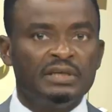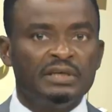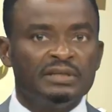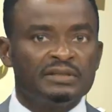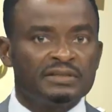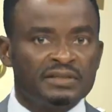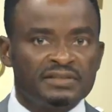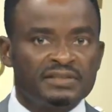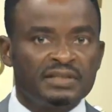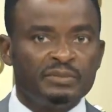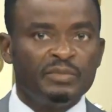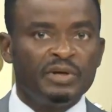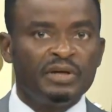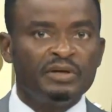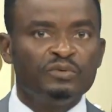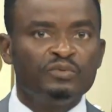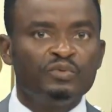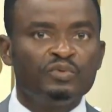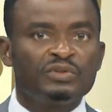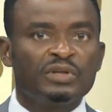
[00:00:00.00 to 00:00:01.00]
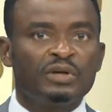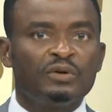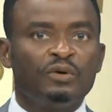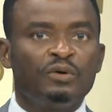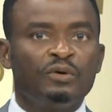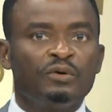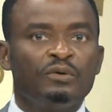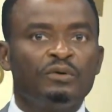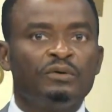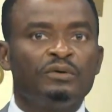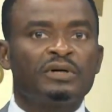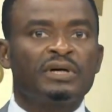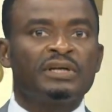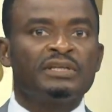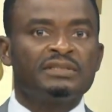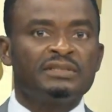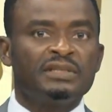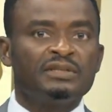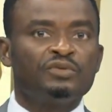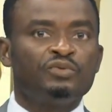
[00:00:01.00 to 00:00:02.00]
Cette semaine, nous allons
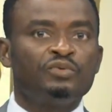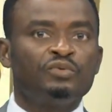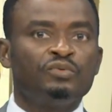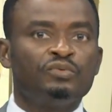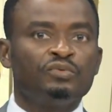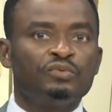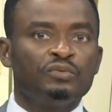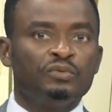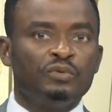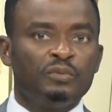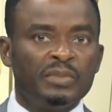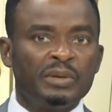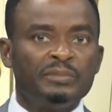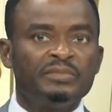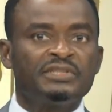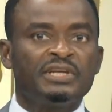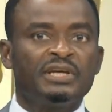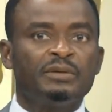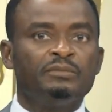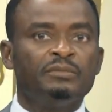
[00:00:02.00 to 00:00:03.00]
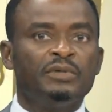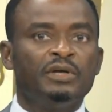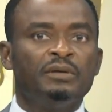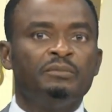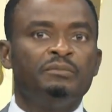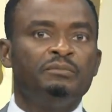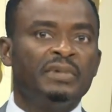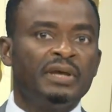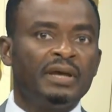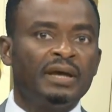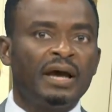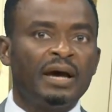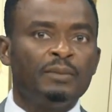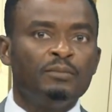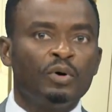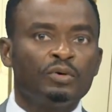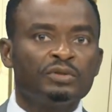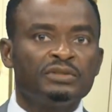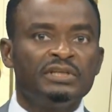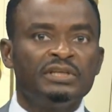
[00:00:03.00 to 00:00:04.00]
rester sur le même thème, mais
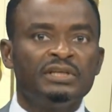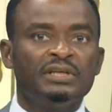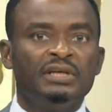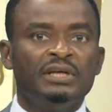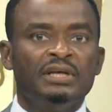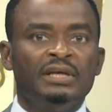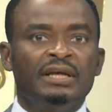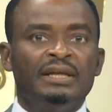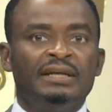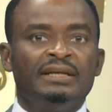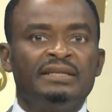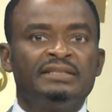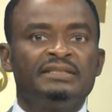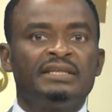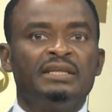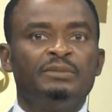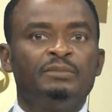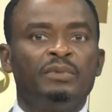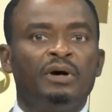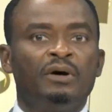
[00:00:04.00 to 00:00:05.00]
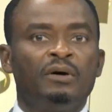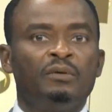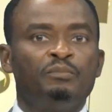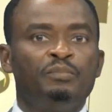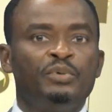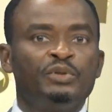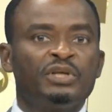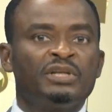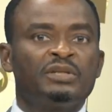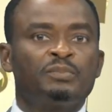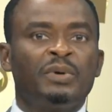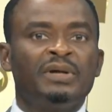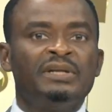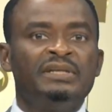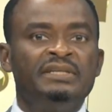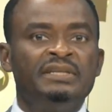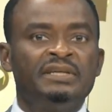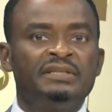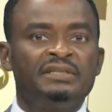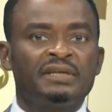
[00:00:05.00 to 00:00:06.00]
aborder les éléments peut-être pas
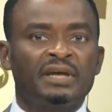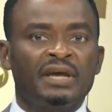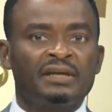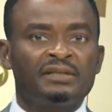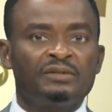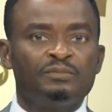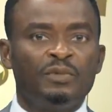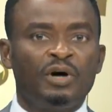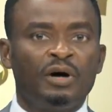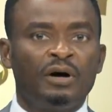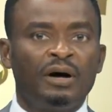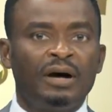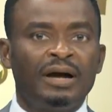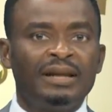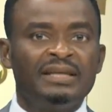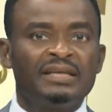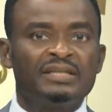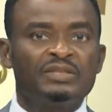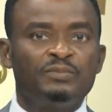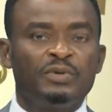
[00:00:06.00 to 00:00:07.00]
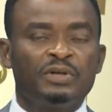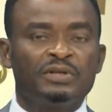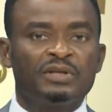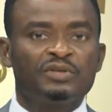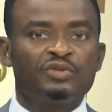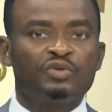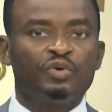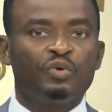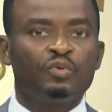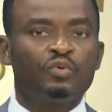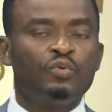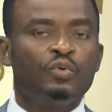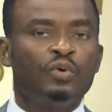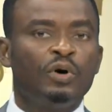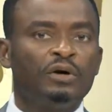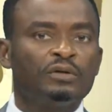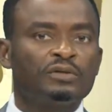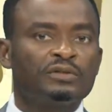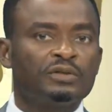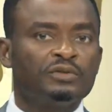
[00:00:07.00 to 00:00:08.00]
liés directement à l'exploitation
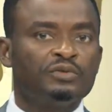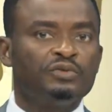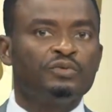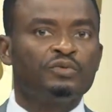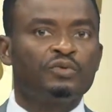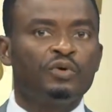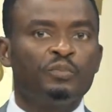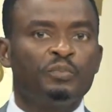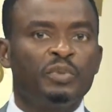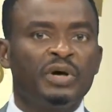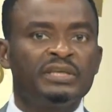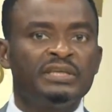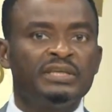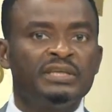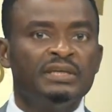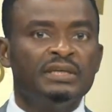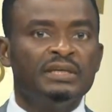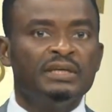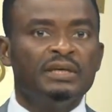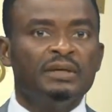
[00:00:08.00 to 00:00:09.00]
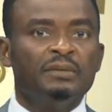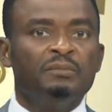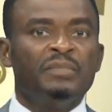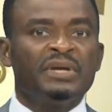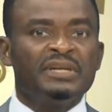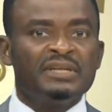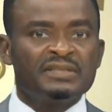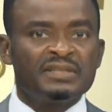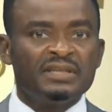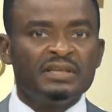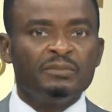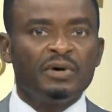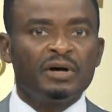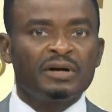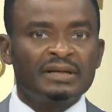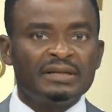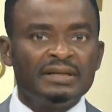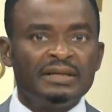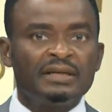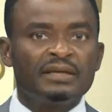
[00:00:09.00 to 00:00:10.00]
courante d'une compagnie, mais des éléments
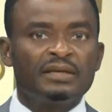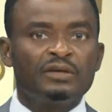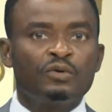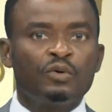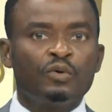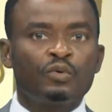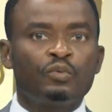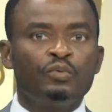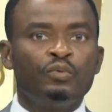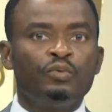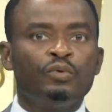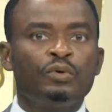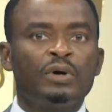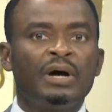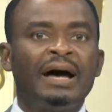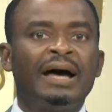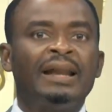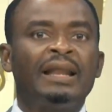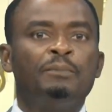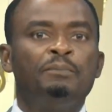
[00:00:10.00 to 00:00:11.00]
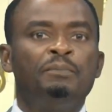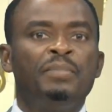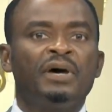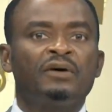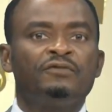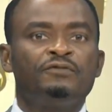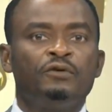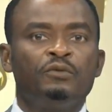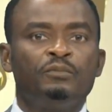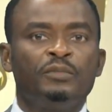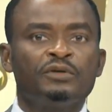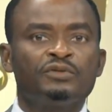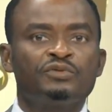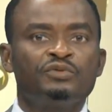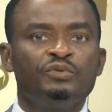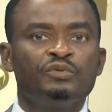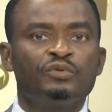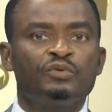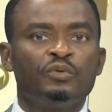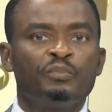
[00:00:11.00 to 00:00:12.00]
clés qui concourent à la performance
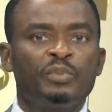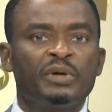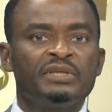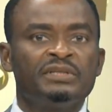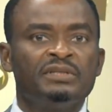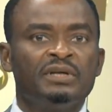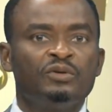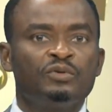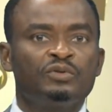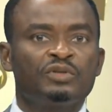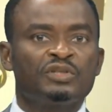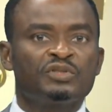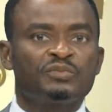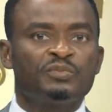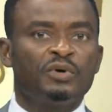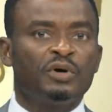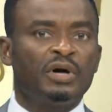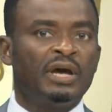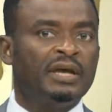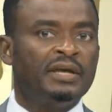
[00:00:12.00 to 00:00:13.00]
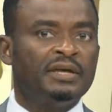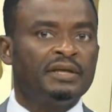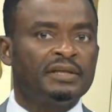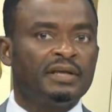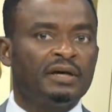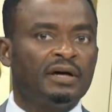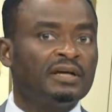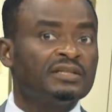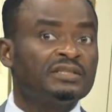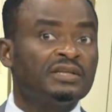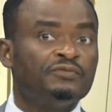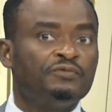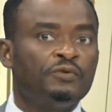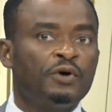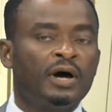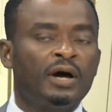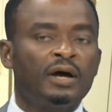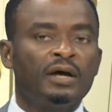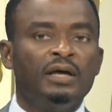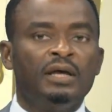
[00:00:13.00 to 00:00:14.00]
d'une compagnie dans le transport aérien, à
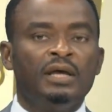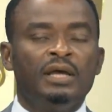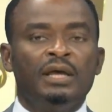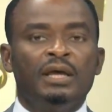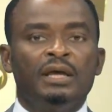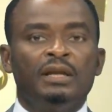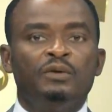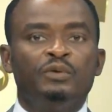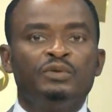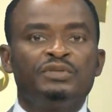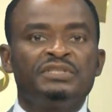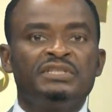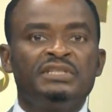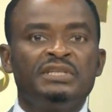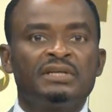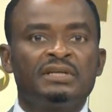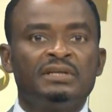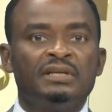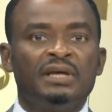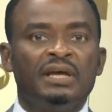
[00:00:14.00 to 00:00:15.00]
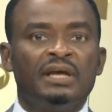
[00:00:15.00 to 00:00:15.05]
savoir le cycle